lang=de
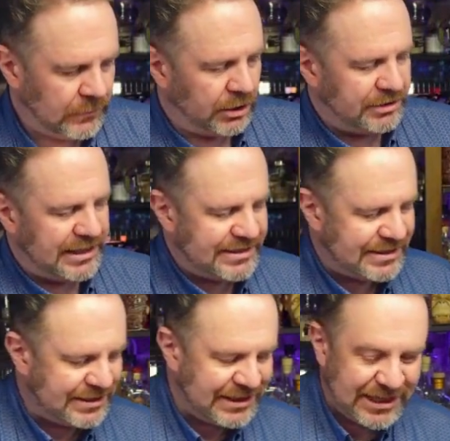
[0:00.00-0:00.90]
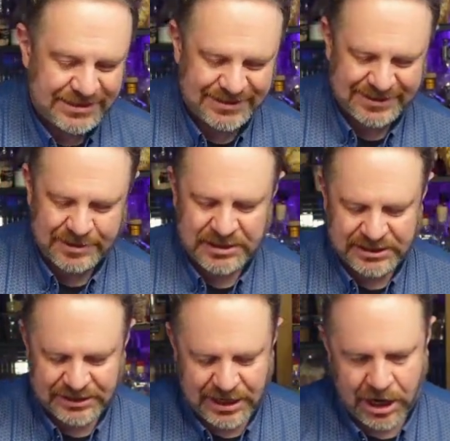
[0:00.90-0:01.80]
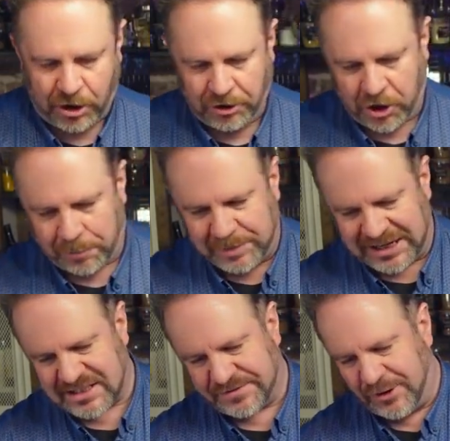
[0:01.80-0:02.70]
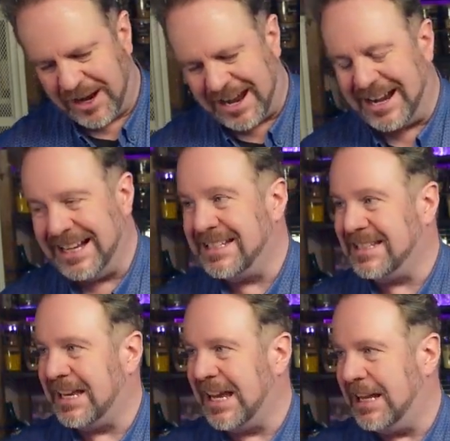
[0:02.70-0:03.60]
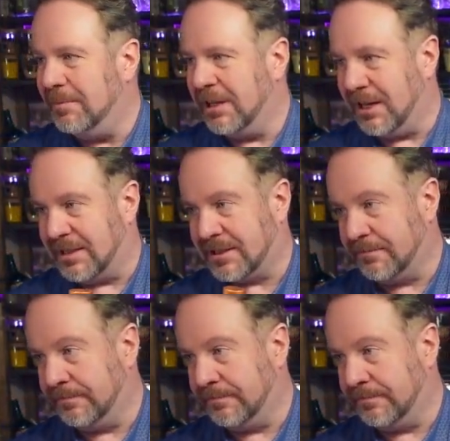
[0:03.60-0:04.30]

Und jetzt ist hier ziemlich genau noch Platz für ein CL im Glas.